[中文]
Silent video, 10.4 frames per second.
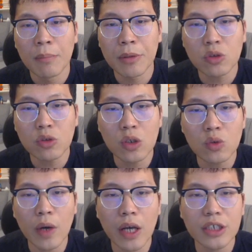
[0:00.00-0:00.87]
比如说，
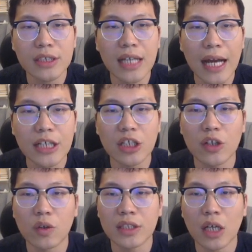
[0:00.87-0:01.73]
如果要是象 H
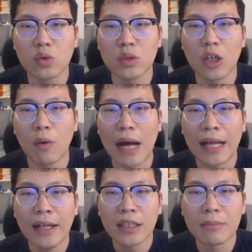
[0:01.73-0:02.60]
六将军的
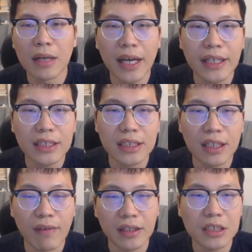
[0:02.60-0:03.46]
话，那么黑棋
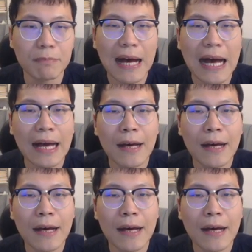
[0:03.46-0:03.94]
呢王 G 八。八